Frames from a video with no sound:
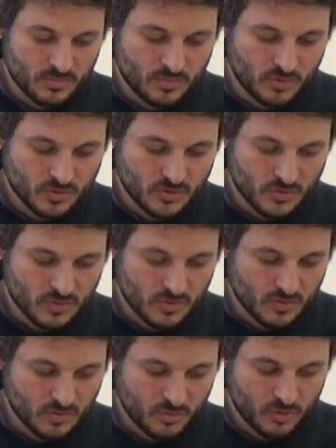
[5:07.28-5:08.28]
pour,
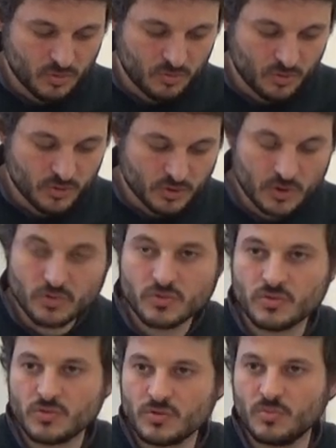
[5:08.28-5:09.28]
le
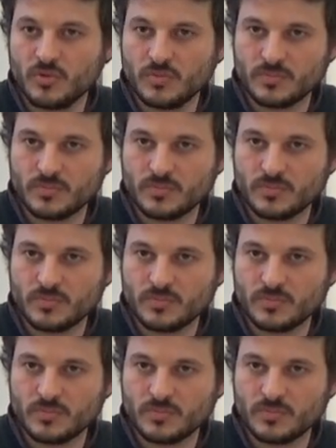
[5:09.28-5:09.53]
sens de ce nom.